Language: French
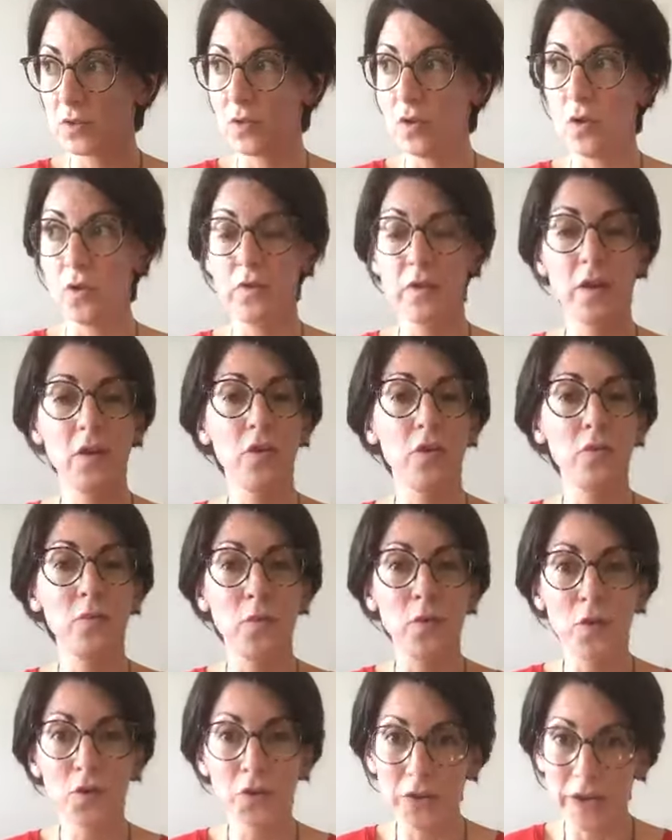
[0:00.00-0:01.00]

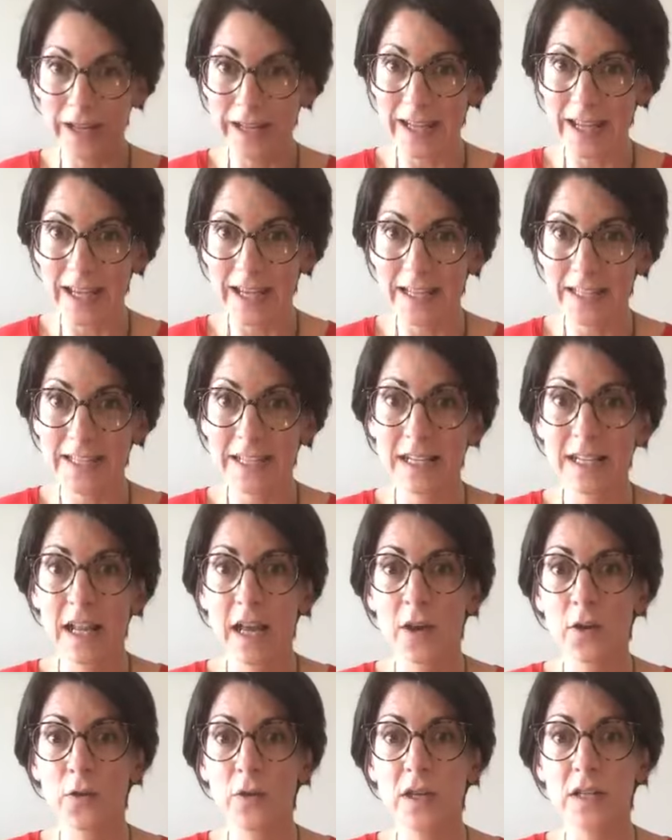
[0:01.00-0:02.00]
l'environnement, de la qualité de la
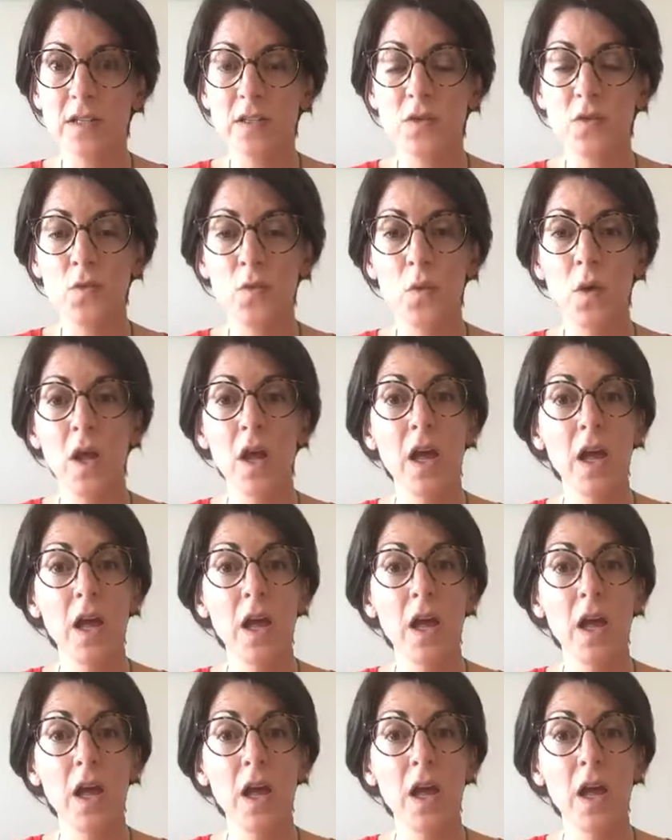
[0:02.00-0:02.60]
relation,